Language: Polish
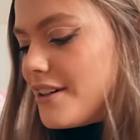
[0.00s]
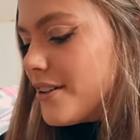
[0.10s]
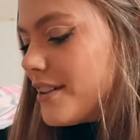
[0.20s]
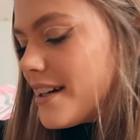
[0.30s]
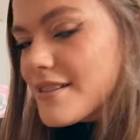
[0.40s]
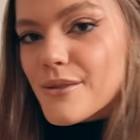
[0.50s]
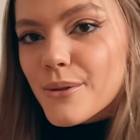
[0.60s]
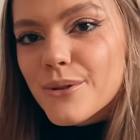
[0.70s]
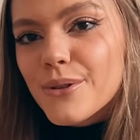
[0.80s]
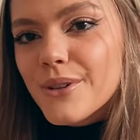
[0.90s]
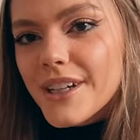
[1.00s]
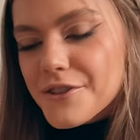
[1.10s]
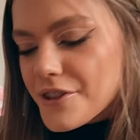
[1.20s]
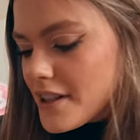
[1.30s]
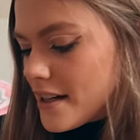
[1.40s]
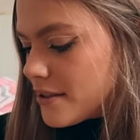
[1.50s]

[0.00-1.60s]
I od razu trójeczka,